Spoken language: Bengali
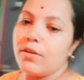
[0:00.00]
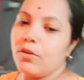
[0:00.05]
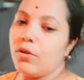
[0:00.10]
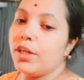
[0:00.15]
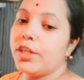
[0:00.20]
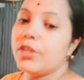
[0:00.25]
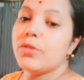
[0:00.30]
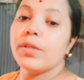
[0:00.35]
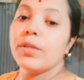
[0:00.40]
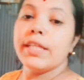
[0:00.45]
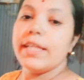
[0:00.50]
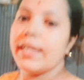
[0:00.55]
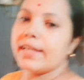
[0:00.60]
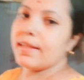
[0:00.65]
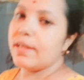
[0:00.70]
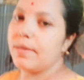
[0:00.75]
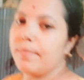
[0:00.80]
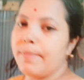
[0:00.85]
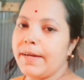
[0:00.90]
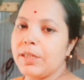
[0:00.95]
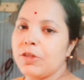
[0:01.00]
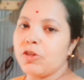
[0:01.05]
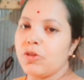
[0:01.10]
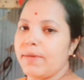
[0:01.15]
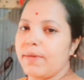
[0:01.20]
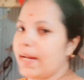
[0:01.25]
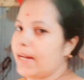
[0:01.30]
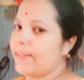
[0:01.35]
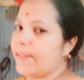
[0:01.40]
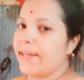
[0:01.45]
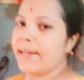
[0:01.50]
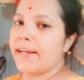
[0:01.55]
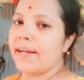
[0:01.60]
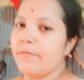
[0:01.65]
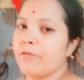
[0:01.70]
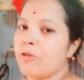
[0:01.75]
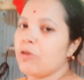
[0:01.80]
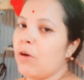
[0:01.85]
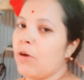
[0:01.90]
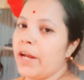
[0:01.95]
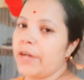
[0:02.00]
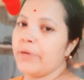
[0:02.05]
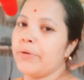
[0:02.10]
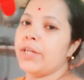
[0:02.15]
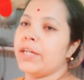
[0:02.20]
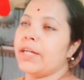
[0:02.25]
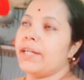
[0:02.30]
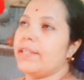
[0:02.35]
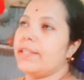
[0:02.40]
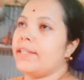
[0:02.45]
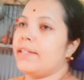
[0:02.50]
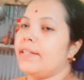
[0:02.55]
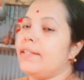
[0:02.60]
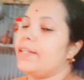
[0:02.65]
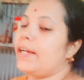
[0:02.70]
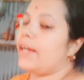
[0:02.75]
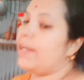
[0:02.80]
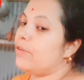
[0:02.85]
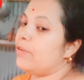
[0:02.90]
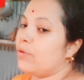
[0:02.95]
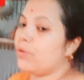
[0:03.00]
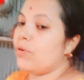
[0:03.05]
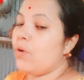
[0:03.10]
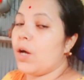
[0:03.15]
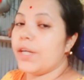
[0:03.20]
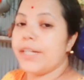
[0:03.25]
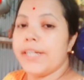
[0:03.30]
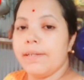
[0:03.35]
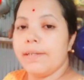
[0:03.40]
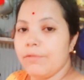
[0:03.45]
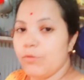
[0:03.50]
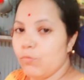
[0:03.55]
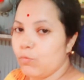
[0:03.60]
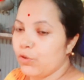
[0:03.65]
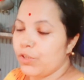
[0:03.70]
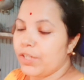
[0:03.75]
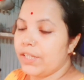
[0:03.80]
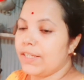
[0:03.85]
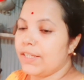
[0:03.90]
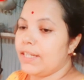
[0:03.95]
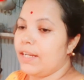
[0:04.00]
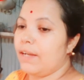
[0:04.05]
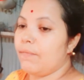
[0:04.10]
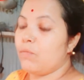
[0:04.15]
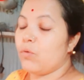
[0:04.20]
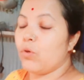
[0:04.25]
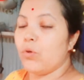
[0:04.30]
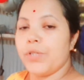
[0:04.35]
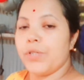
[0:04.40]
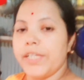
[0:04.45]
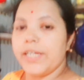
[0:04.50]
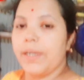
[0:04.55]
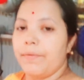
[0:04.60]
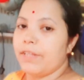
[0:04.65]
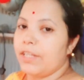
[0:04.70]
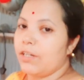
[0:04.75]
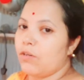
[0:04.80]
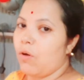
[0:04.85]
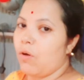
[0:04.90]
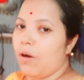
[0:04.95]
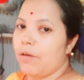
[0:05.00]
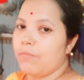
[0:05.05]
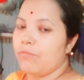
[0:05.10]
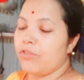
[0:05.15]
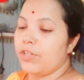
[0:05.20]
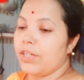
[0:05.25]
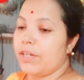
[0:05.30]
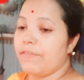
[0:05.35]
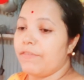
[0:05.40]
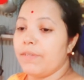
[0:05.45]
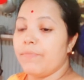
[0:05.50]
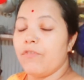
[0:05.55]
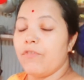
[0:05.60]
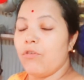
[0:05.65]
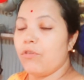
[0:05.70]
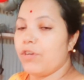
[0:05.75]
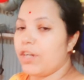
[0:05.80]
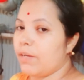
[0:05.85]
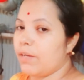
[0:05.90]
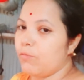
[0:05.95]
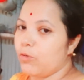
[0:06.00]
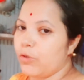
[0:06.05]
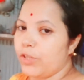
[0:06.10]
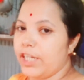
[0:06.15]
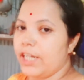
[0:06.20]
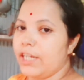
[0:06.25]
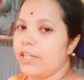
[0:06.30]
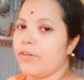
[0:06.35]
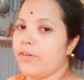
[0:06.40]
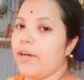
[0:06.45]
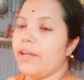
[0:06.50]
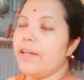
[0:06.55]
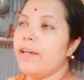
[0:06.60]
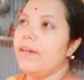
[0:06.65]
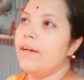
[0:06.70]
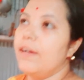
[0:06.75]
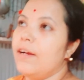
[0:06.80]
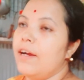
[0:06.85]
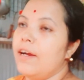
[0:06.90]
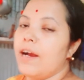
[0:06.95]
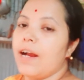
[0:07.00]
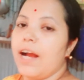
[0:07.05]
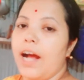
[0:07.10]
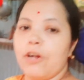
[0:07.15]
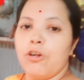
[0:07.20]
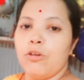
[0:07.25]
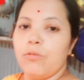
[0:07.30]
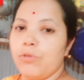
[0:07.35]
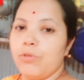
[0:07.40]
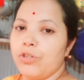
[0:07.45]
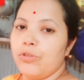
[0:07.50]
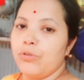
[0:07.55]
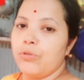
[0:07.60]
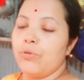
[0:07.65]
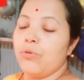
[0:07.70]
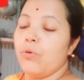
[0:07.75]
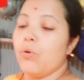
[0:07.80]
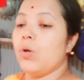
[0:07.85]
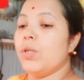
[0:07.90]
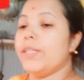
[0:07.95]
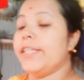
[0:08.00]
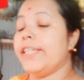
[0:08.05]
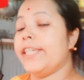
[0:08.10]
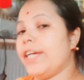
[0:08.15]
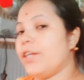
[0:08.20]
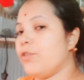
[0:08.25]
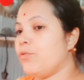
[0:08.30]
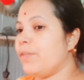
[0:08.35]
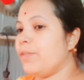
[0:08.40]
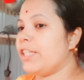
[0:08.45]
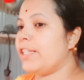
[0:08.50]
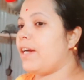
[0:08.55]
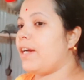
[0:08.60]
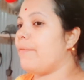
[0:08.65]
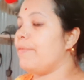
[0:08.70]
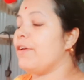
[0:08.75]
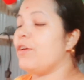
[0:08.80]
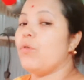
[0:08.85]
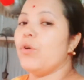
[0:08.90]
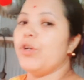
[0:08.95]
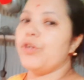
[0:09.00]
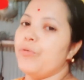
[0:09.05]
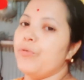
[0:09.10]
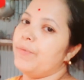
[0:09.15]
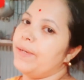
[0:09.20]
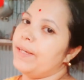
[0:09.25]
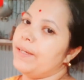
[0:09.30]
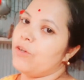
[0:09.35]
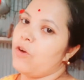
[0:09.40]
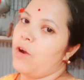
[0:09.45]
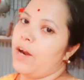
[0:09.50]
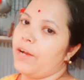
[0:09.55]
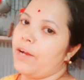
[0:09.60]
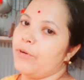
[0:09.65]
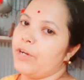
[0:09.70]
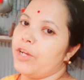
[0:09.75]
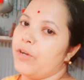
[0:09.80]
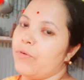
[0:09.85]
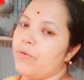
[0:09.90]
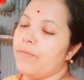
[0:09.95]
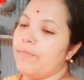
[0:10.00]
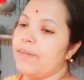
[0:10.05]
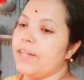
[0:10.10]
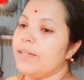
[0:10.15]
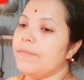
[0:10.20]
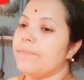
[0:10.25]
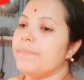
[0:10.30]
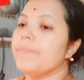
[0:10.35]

নয়তো এ দেখতেই পাচ্ছ বারান্দায় কেমন গড়াগড়ি খাচ্ছে যাই হোক ঘরটা আমি মুছেছিলাম রোজই আমাদের ঘর মুছে মানে ফ্লোরটা মোছাই হয় কারণ ওর জন্য ওর যে রুমে যাবে ওই রুমেই গড়াগড়ি করবে